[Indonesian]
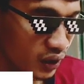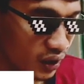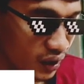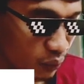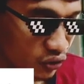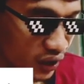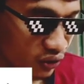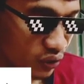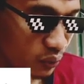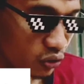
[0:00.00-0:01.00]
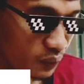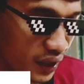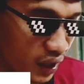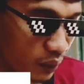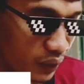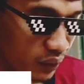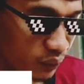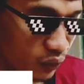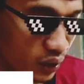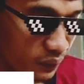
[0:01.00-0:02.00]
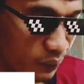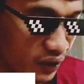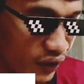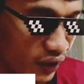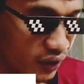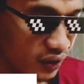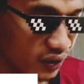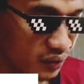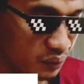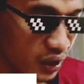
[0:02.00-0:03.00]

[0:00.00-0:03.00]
rambut saya sudah berubah 85%